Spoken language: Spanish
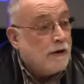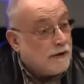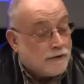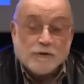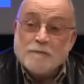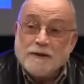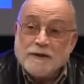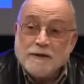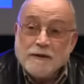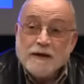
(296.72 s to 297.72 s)

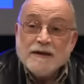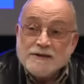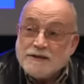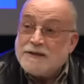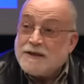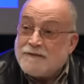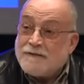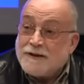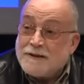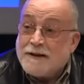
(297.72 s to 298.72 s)
naturalmente, si hiciera
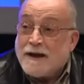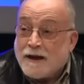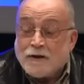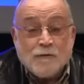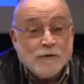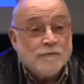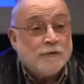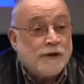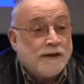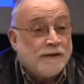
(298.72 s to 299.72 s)
frente a algo muy
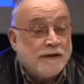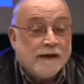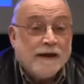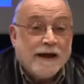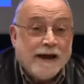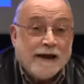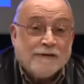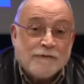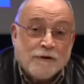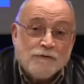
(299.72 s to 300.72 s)
importante,
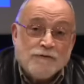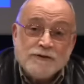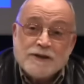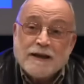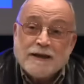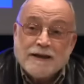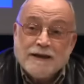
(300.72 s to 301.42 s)
al fraude fiscal